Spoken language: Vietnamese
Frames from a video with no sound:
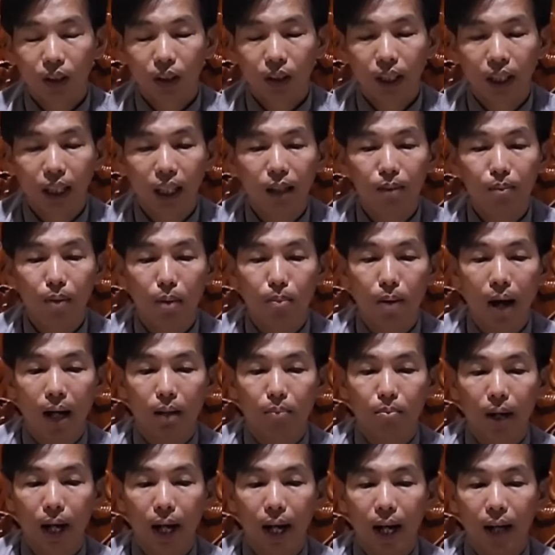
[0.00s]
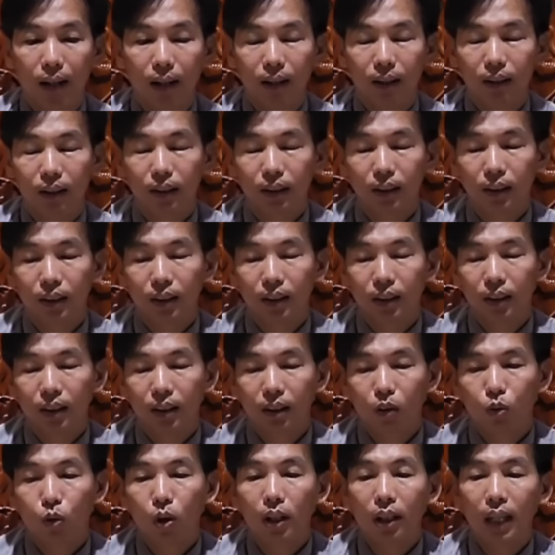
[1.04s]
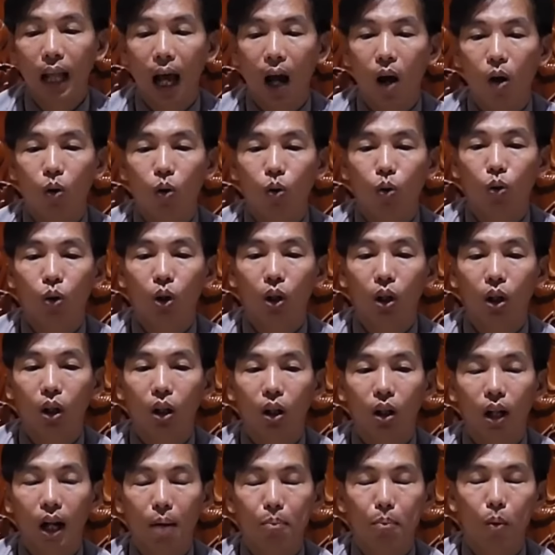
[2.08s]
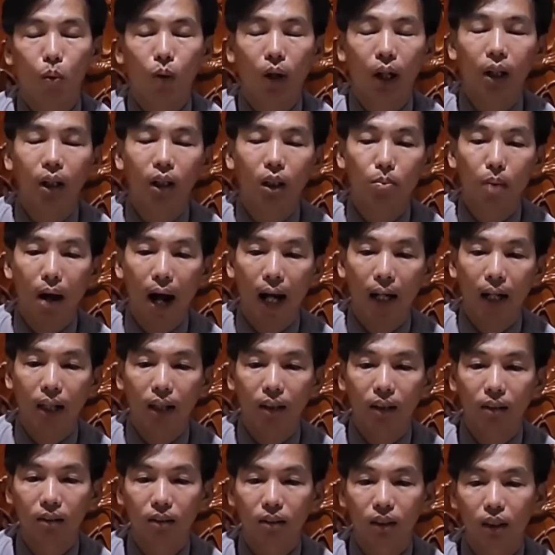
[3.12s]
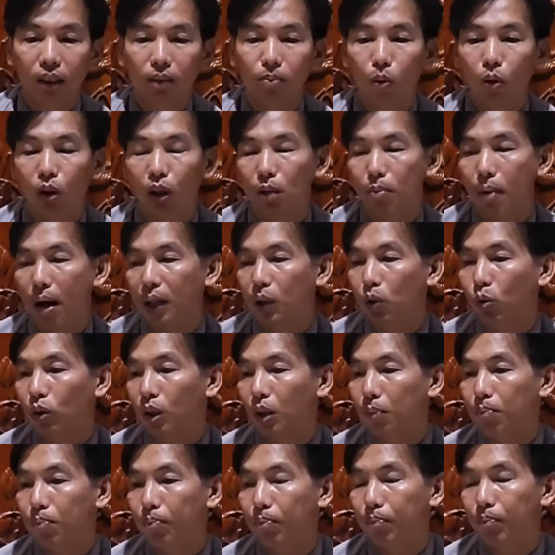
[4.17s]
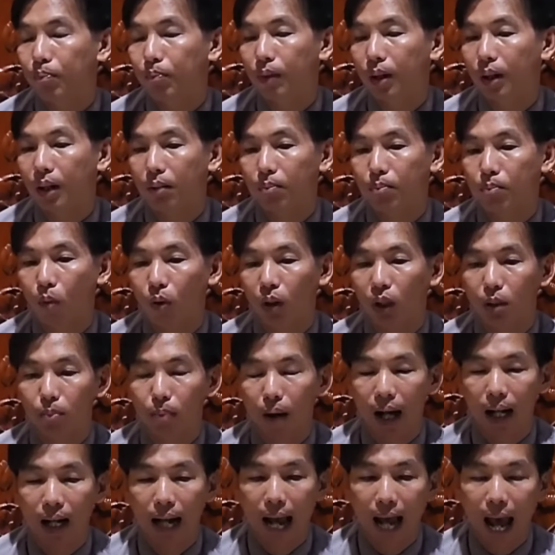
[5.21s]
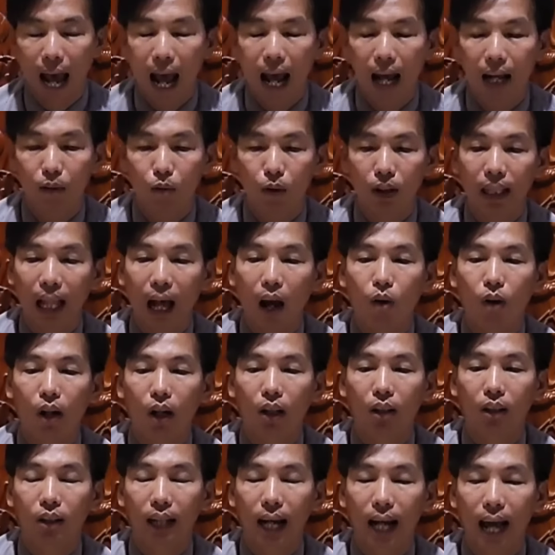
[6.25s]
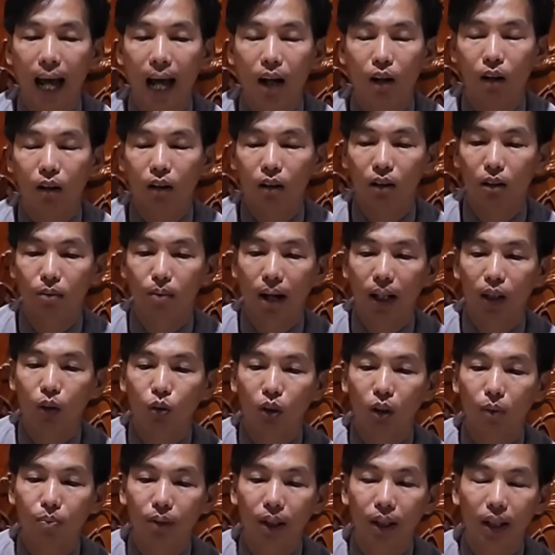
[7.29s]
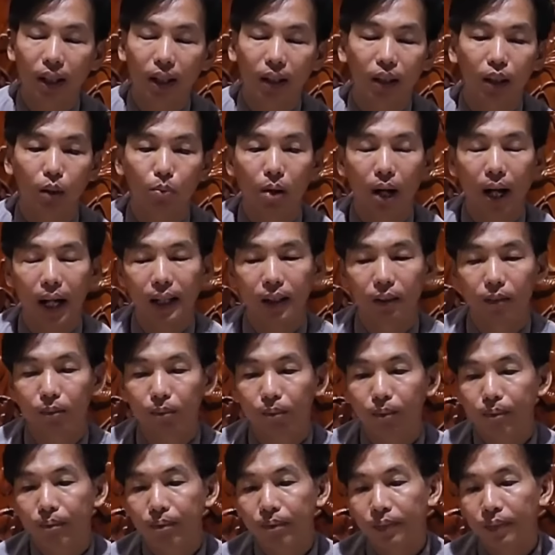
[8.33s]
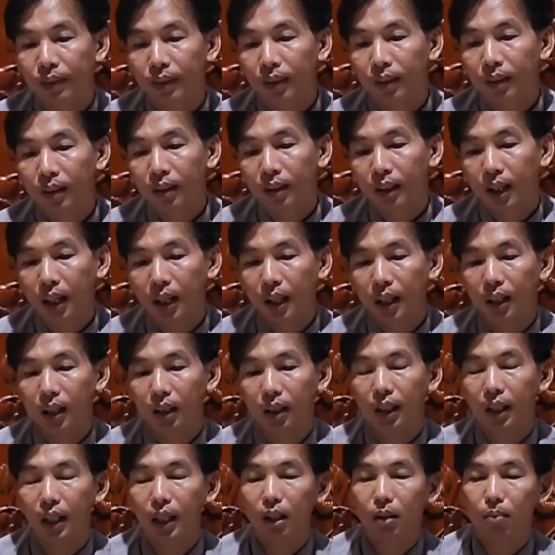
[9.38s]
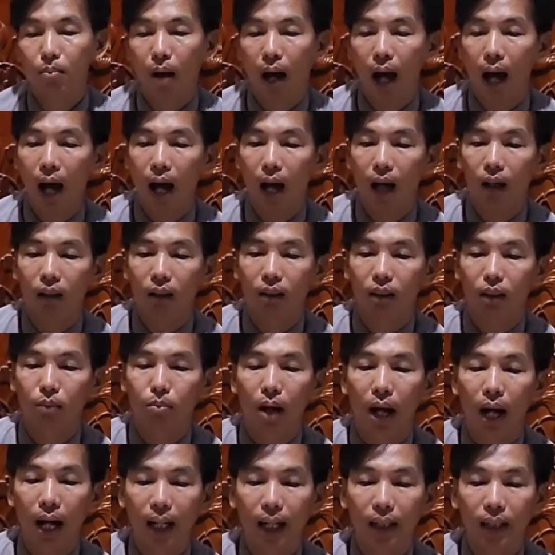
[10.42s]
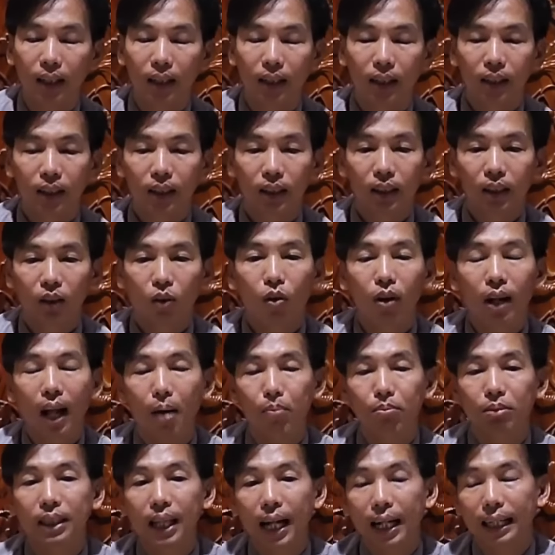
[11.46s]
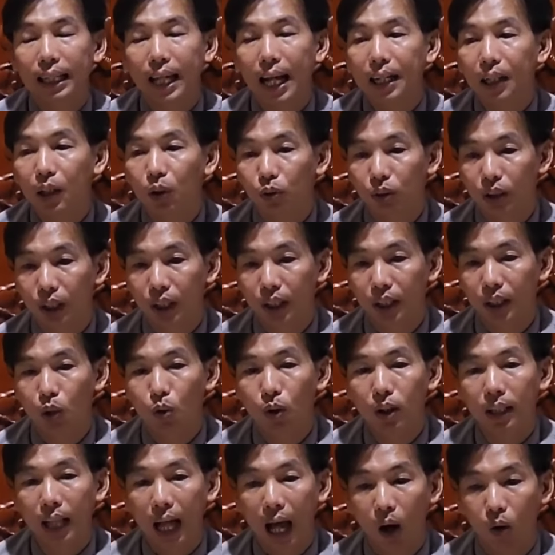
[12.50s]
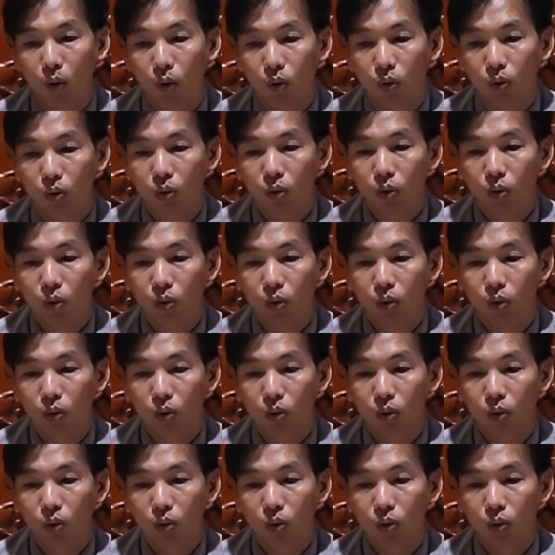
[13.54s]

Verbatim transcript: khi mà bạn bè Quốc Tạo ờ, là một cái người bạn với một người bạn YouTube một người bạn A Quốc Tạo là người A người bạn YouTube kia là người B thì khi mà người B có làm sai trái điều gì với Quốc Tạo